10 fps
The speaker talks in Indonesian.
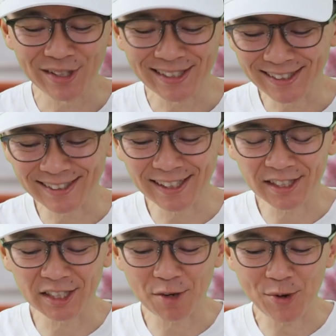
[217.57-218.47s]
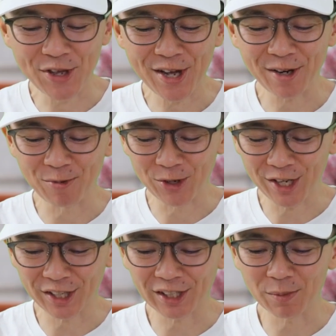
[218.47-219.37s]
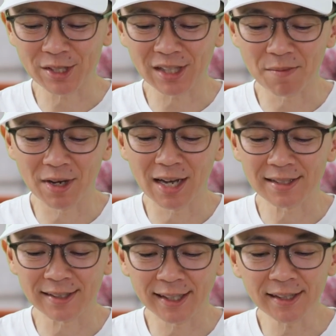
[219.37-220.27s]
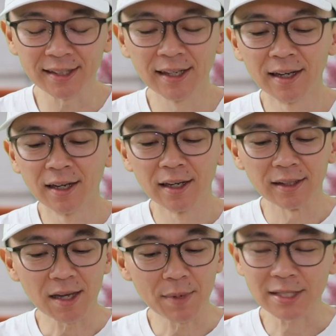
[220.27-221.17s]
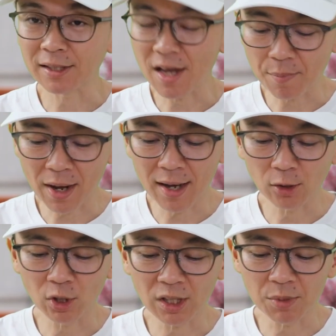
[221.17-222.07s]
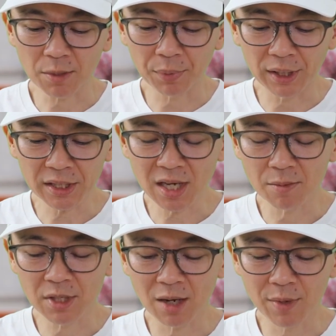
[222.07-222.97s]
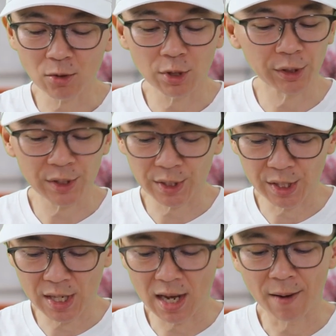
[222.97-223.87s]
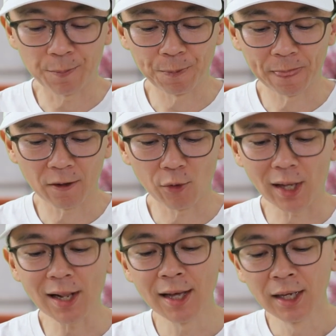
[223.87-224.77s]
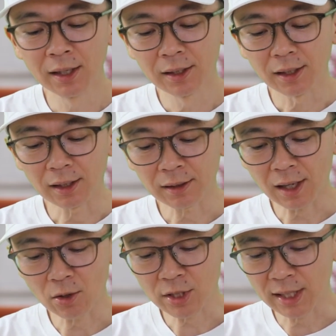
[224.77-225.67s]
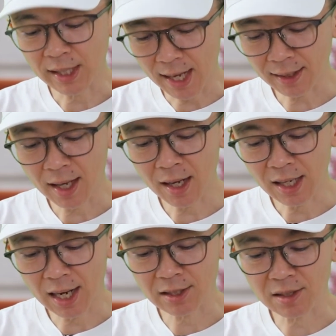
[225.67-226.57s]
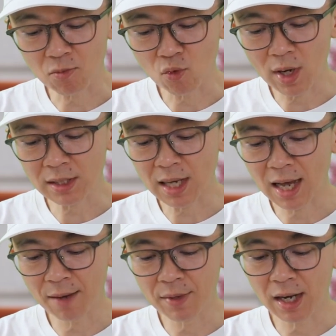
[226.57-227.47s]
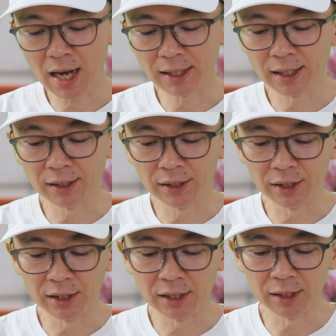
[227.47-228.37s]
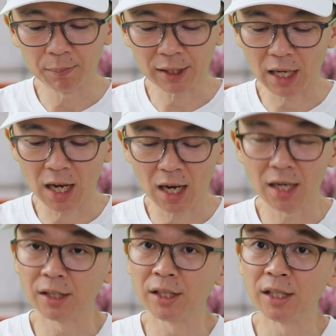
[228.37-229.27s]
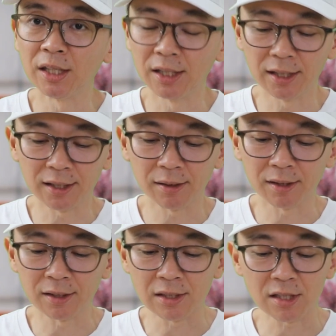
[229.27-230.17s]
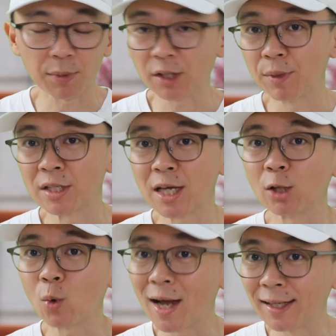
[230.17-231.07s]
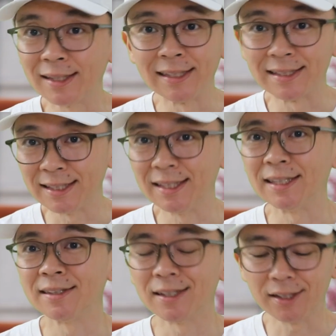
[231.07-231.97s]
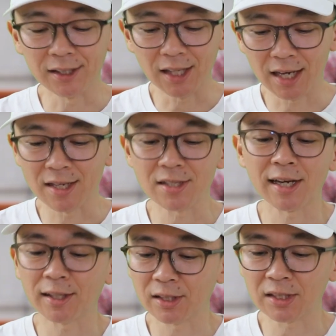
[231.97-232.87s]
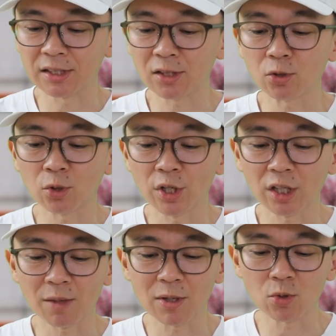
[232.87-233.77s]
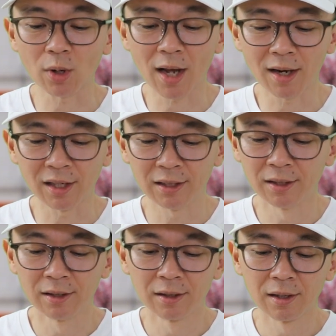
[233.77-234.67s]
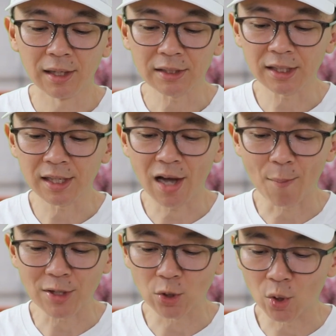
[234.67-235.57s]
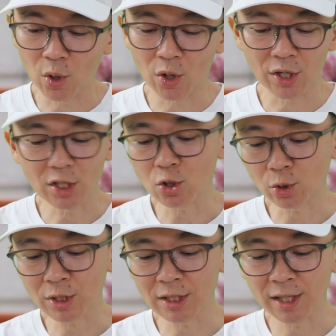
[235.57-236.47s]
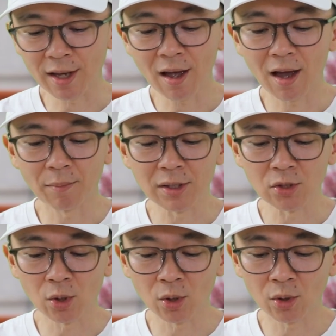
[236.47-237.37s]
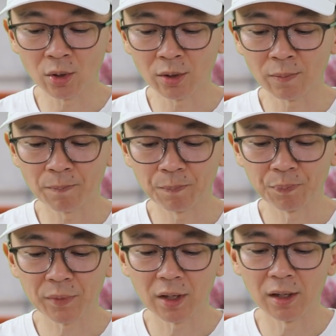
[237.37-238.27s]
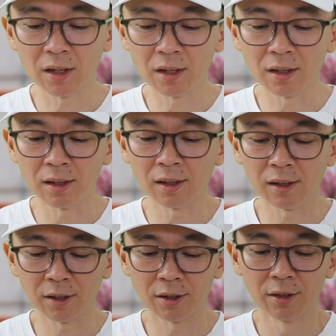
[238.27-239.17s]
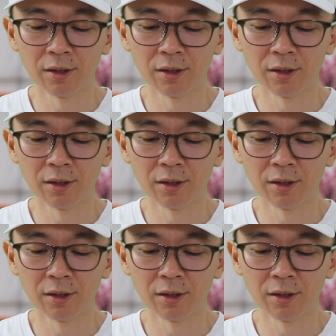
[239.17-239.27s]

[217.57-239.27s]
bebas saja sih kasih namanya kemudian kita bisa tambah aset tambah asetnya apa itu kita bisa pilih saham-saham yang sudah tersedia well uh, kalau saya lihat ya nggak semua saham yang ada di perdagangan di uh, seperti biasa itu ada di sini jadi ini hanya selected saja contohnya kita masukkan let's say ya Amazon ini contoh saja ya Amazon uh,